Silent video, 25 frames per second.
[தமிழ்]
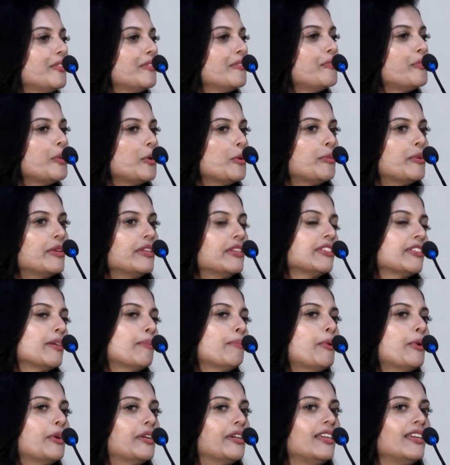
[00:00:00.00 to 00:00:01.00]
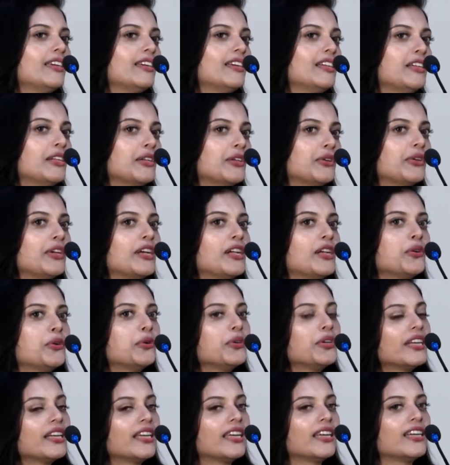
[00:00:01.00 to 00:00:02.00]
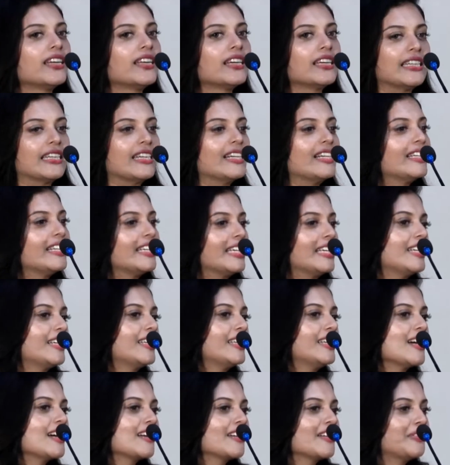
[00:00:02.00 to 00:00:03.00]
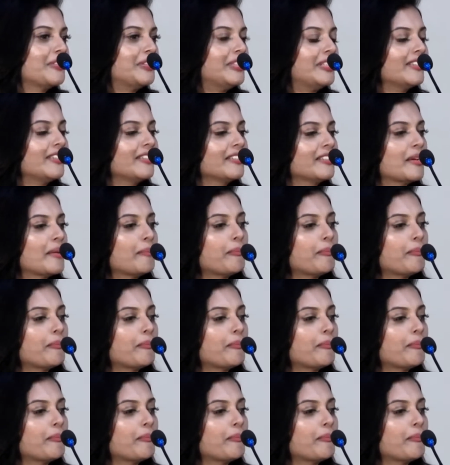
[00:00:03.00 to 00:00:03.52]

இவ்வளோ பெரிய சப்போர்ட் நீங்கள் எல்லோரும் எங்களுக்கு கொடுக்குறீங்கன்னு அதனால் நீங்கள் நாங்கள் வந்து